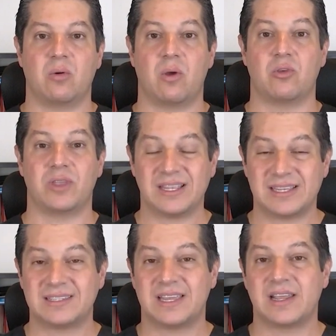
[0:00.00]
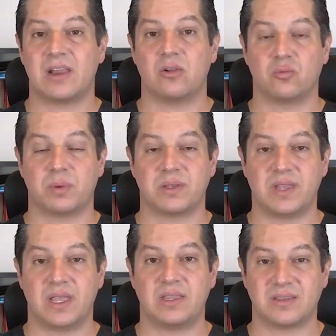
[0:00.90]
cuando ya se acercan los
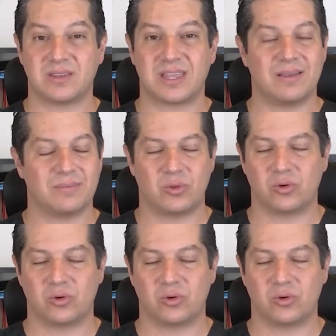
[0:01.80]
pacientes es que,